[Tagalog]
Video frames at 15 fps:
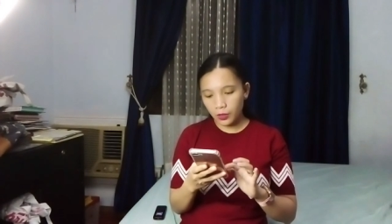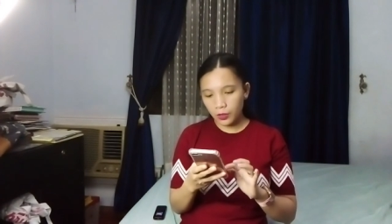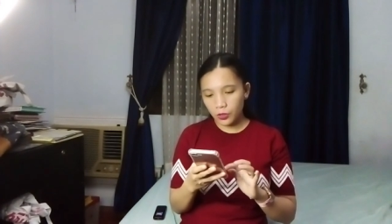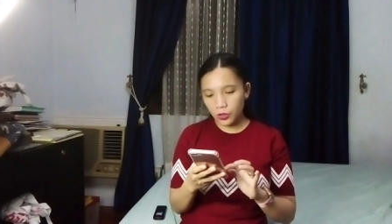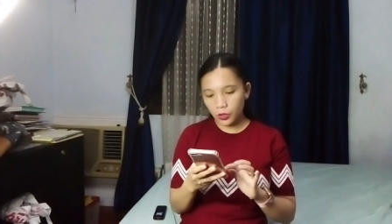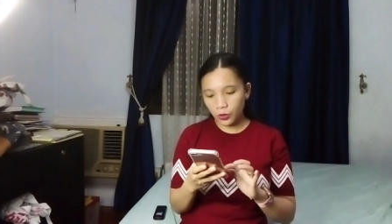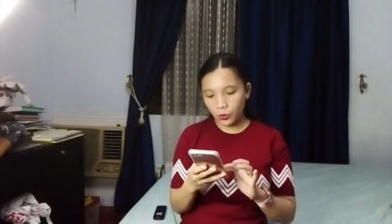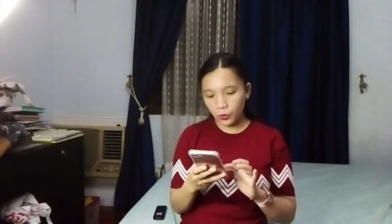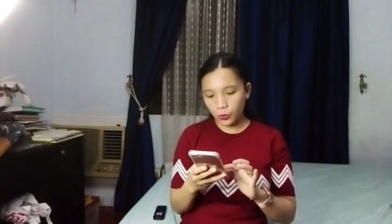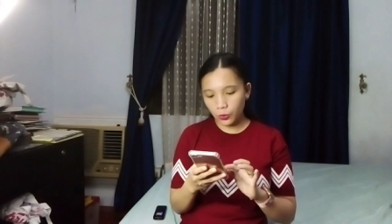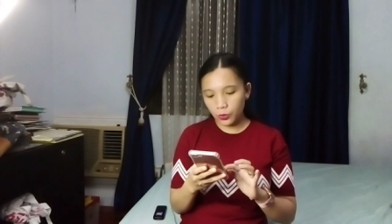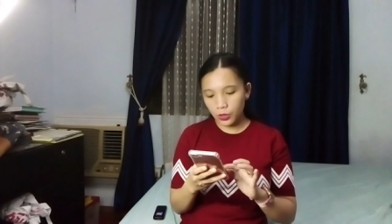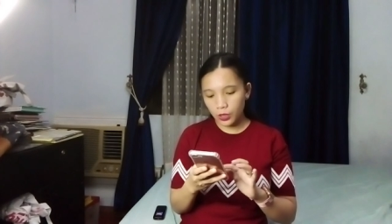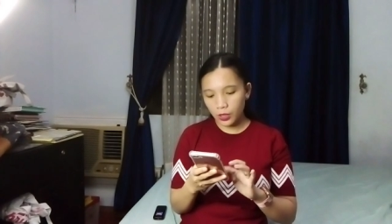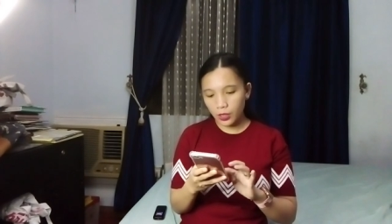
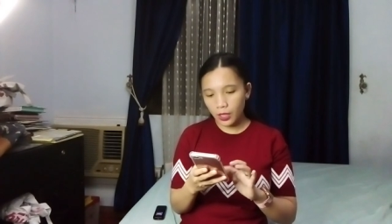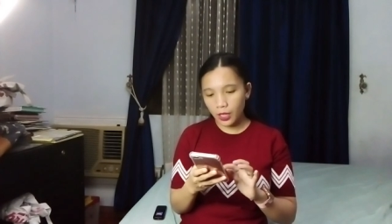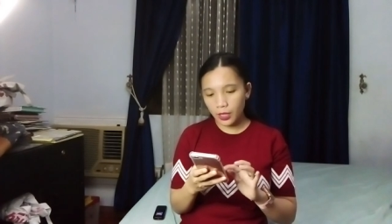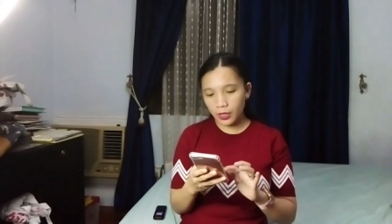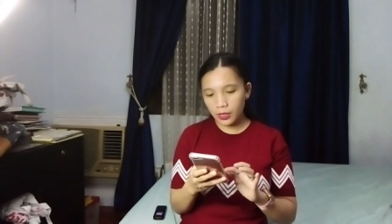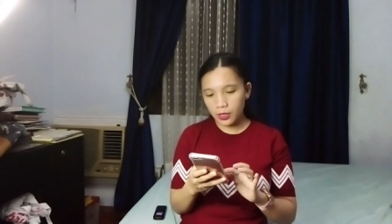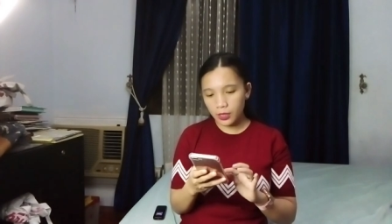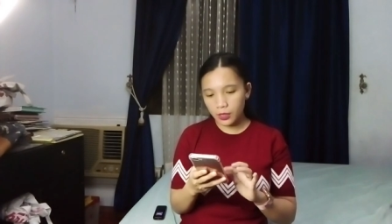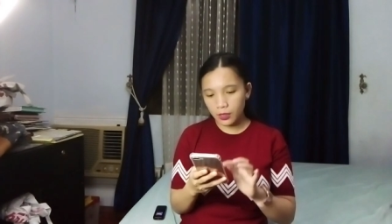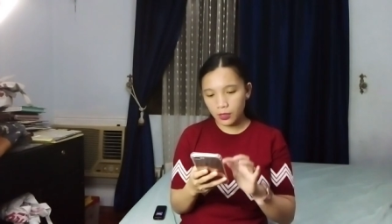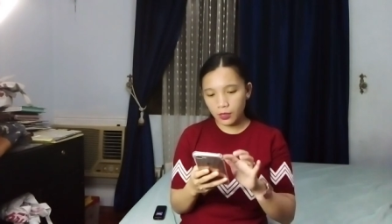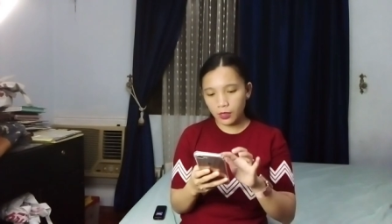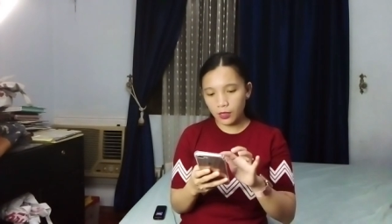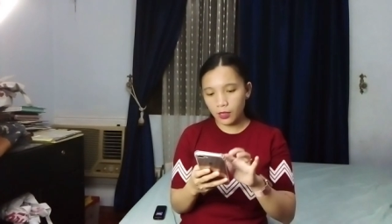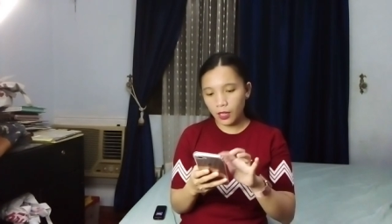so, sa text,
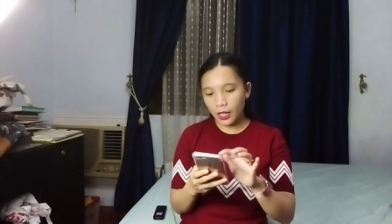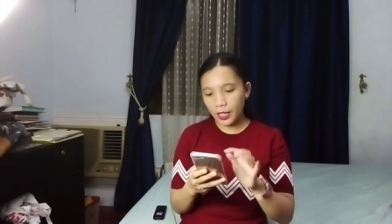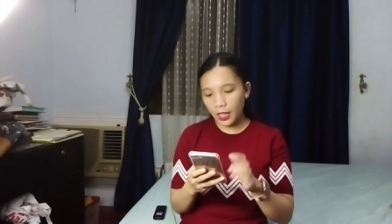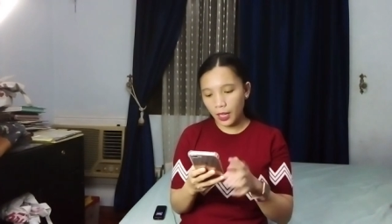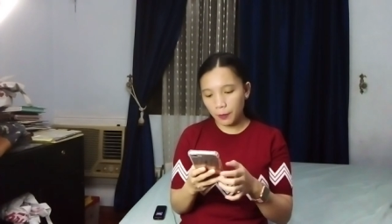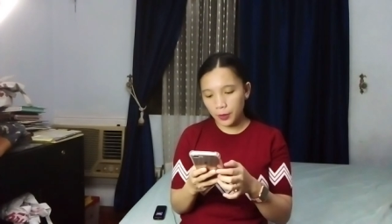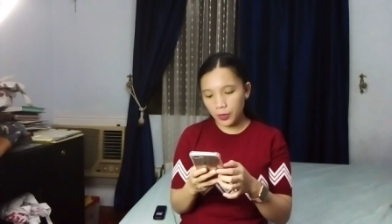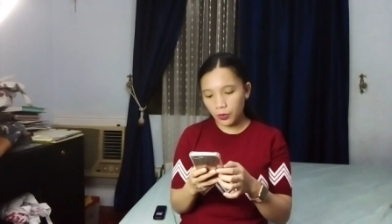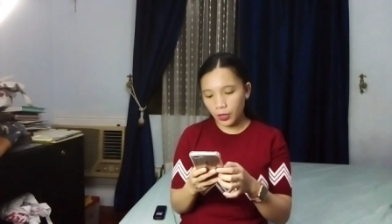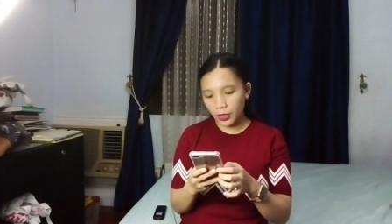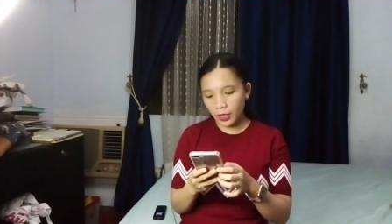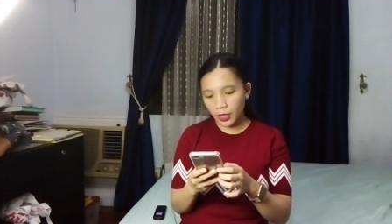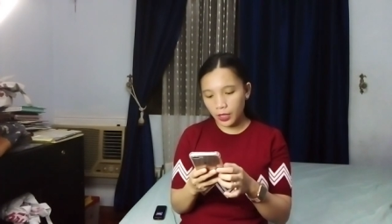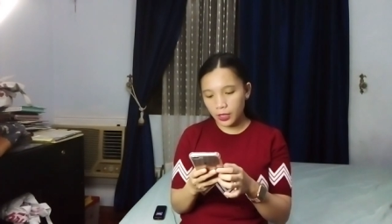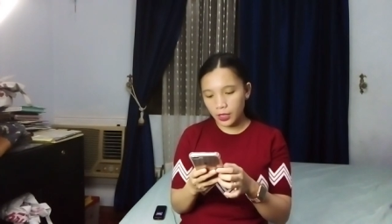hanapin nyo
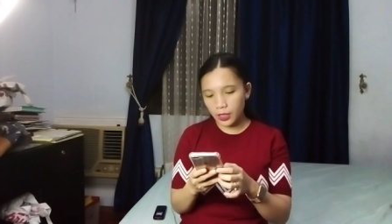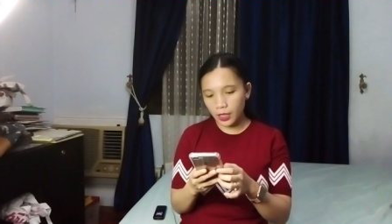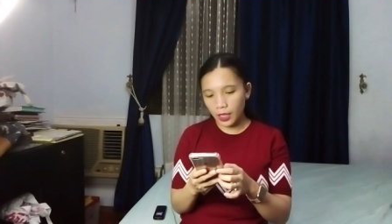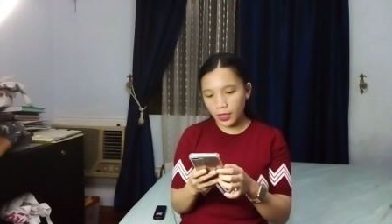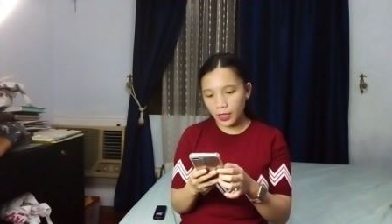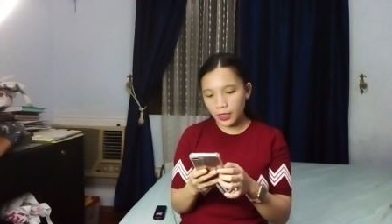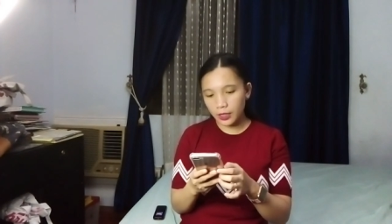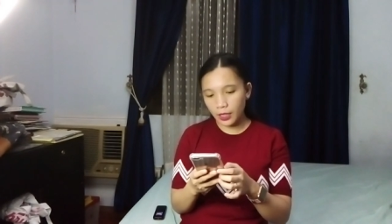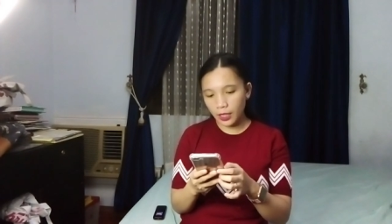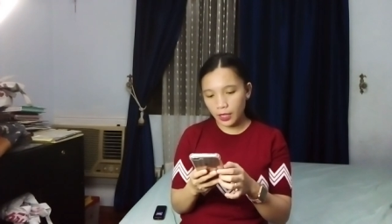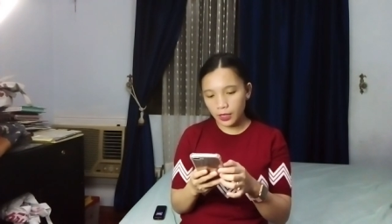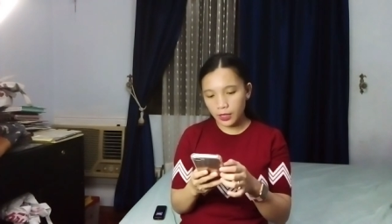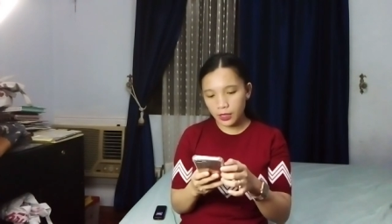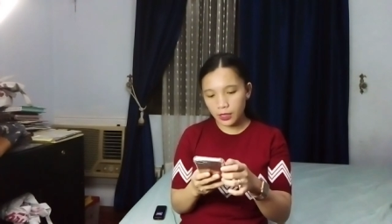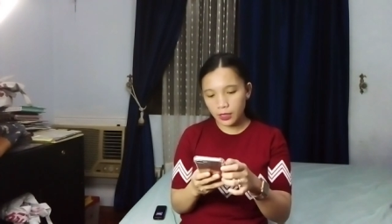again si Nanay
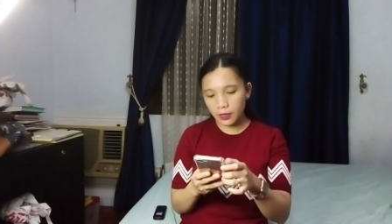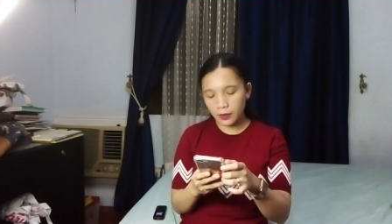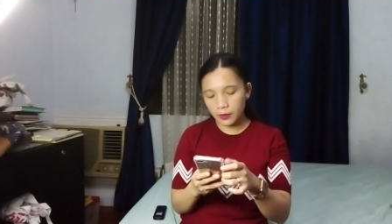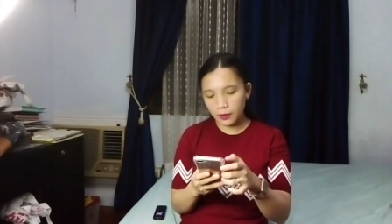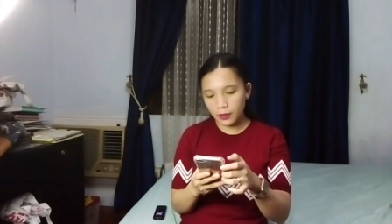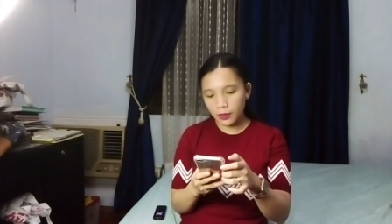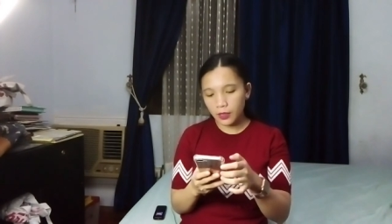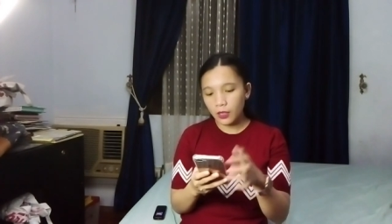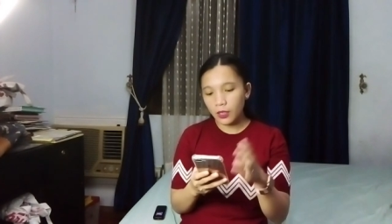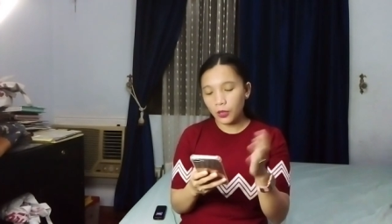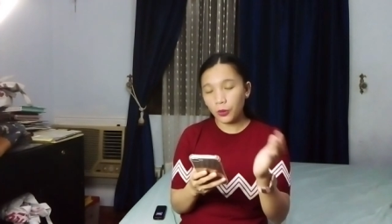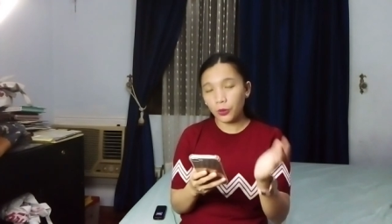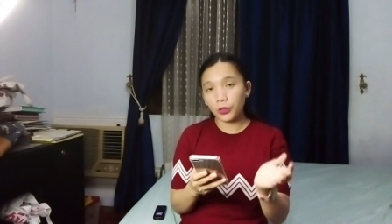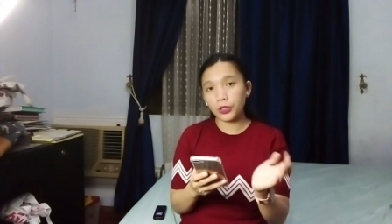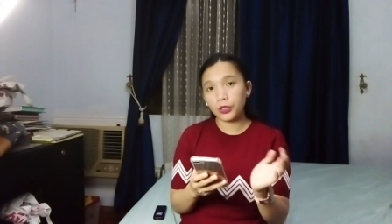Tess
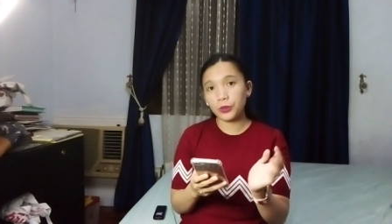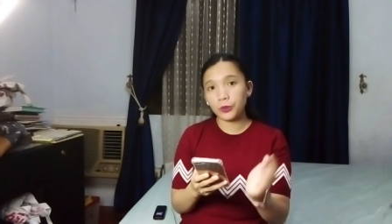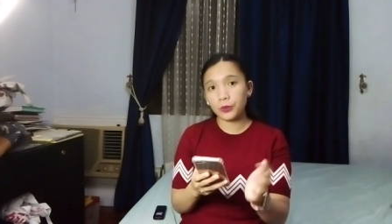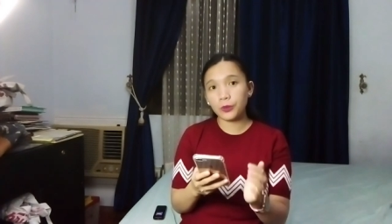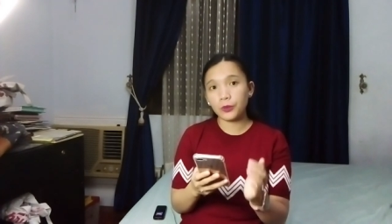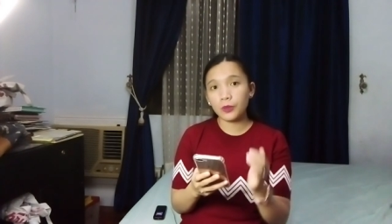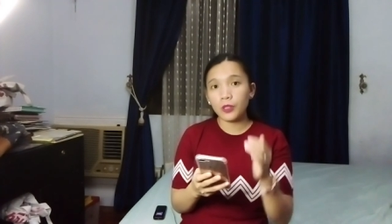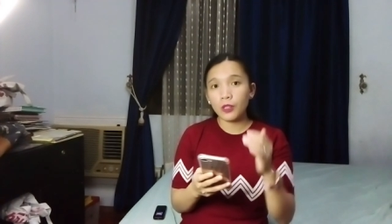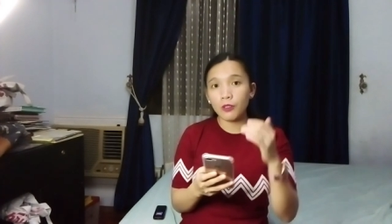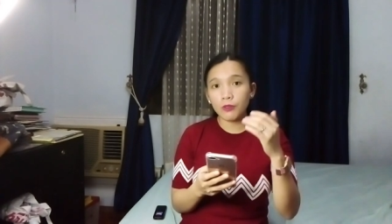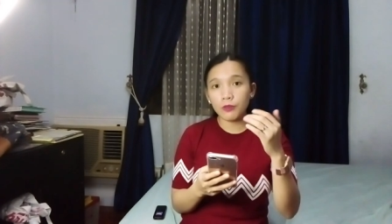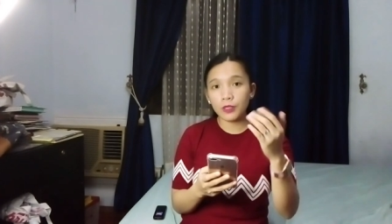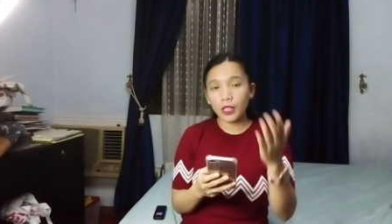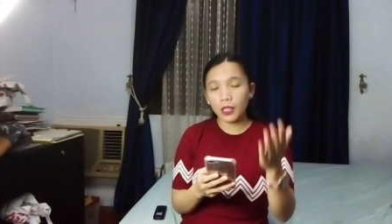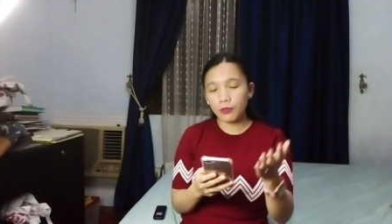or yung
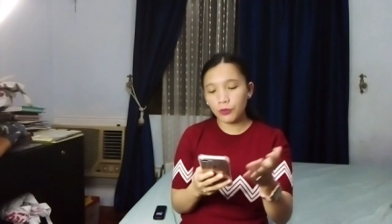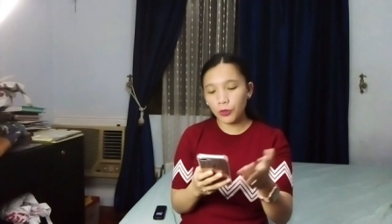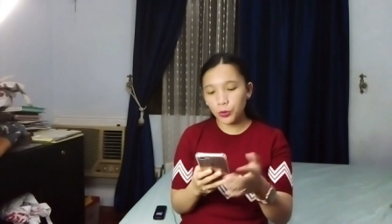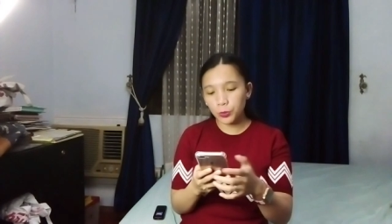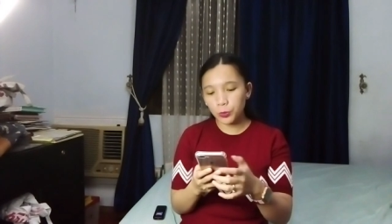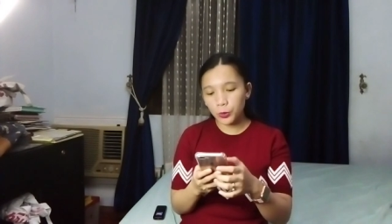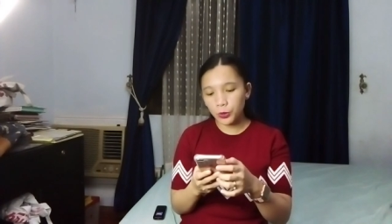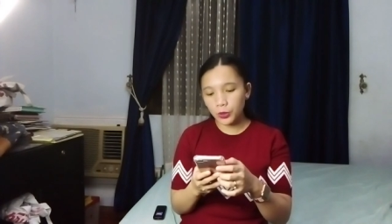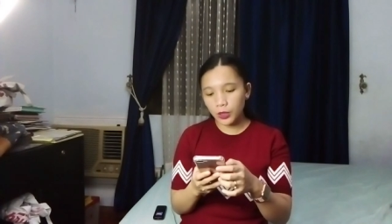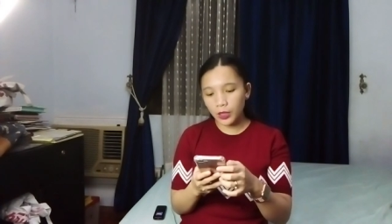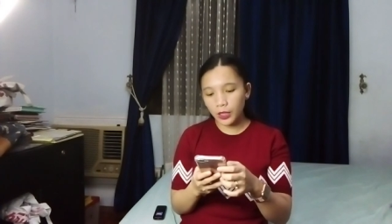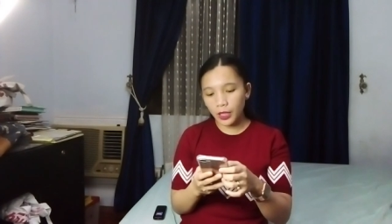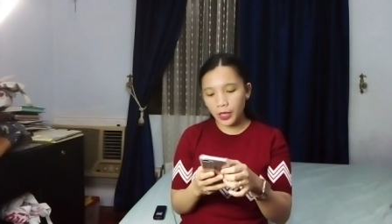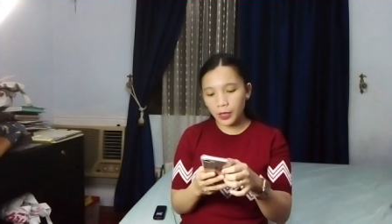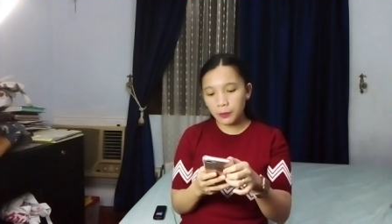naka-phone book
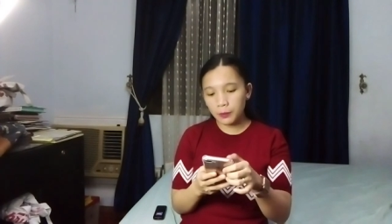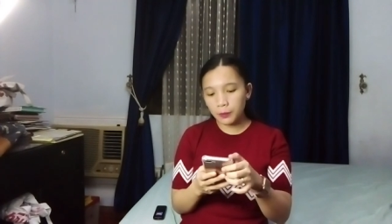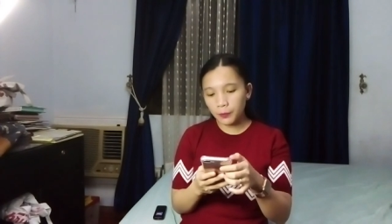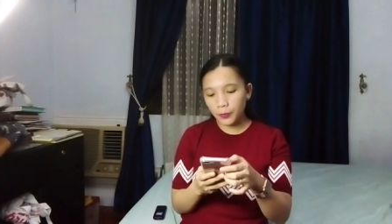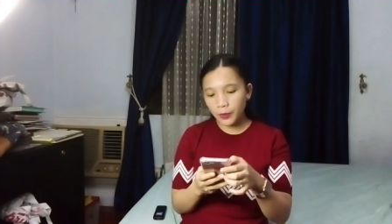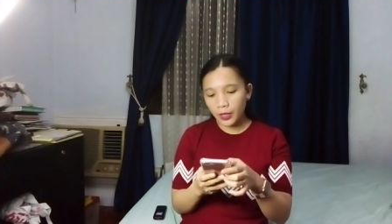na name.